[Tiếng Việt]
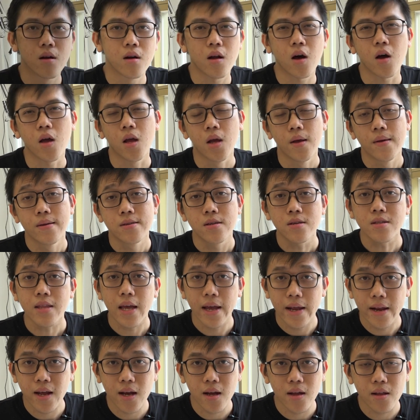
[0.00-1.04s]
rồi trước
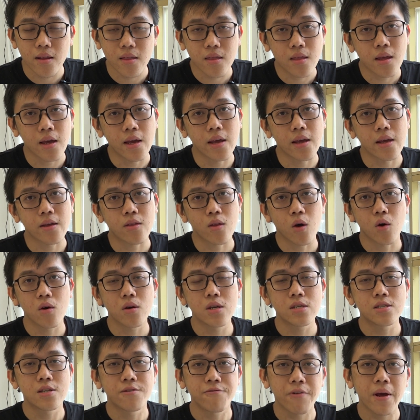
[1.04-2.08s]
tiên á thì
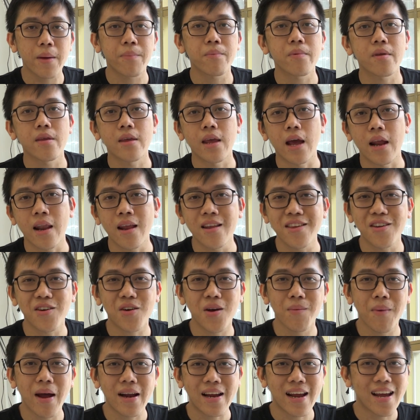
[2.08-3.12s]
tôi xin phép giải thích cho
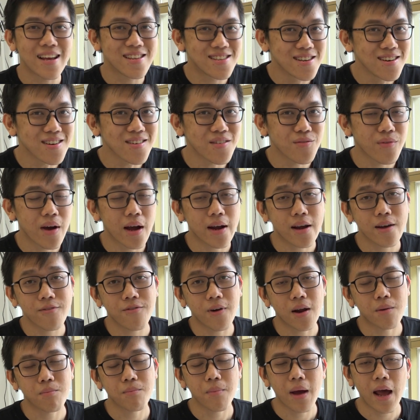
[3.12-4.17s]
các bạn nghe trước về cái
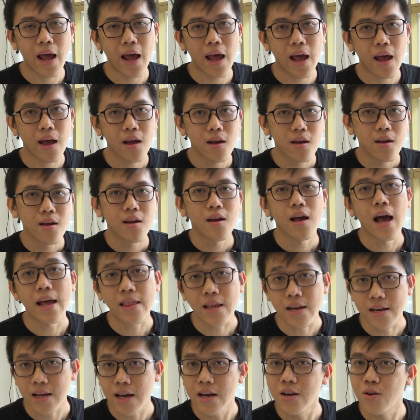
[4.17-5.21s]
phần mà hệ
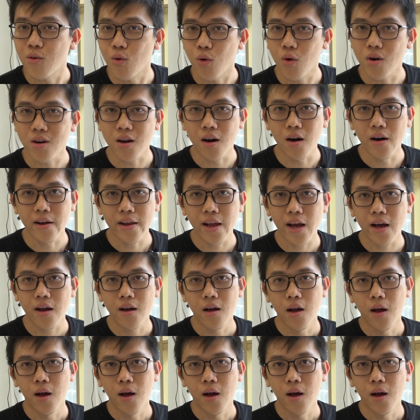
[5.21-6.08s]
thần kinh của con người nha